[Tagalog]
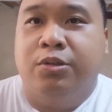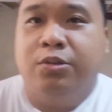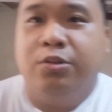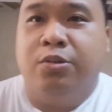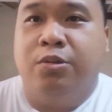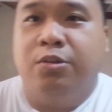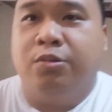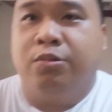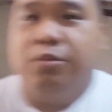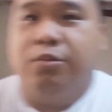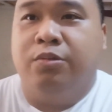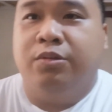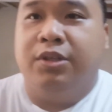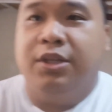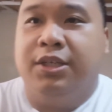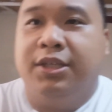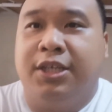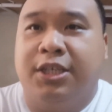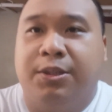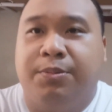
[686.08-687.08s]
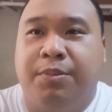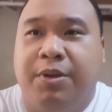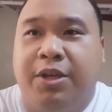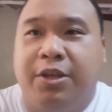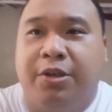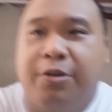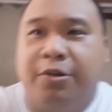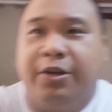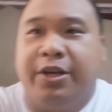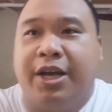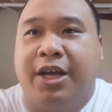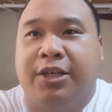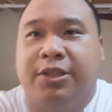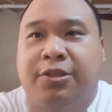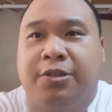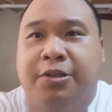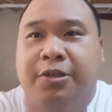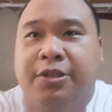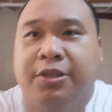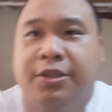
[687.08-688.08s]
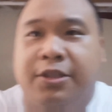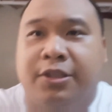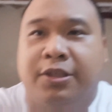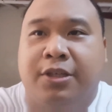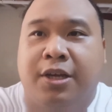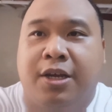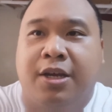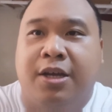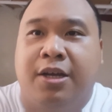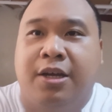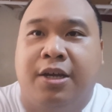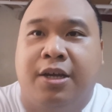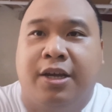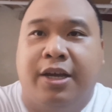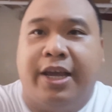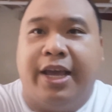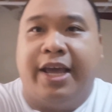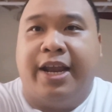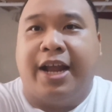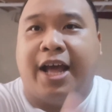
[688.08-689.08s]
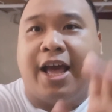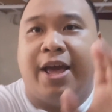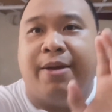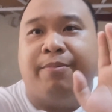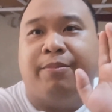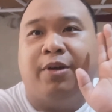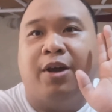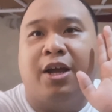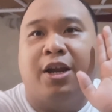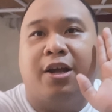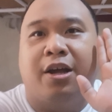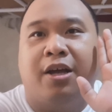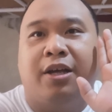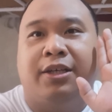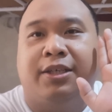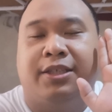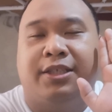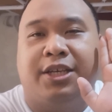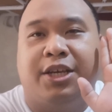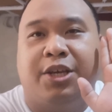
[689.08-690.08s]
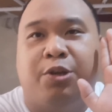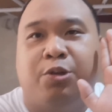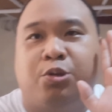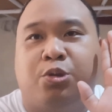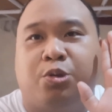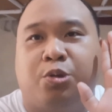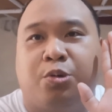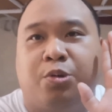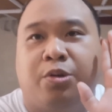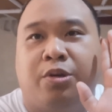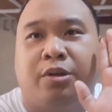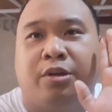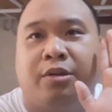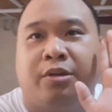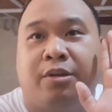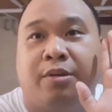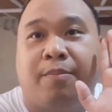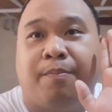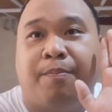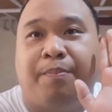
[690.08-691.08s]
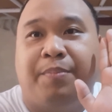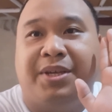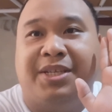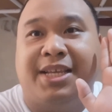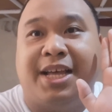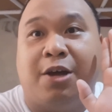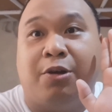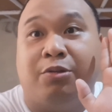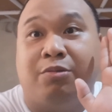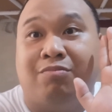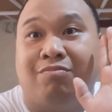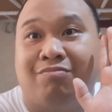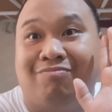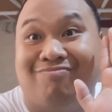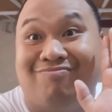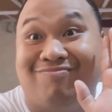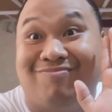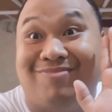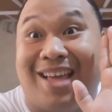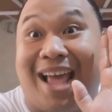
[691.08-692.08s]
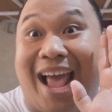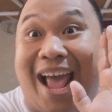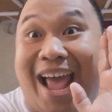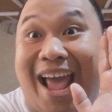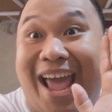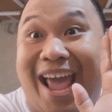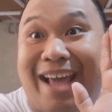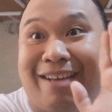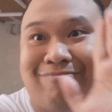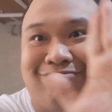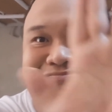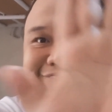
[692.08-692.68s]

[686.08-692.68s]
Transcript: So, this has been your youngsters. And I'm gonna see you soon. Peace out.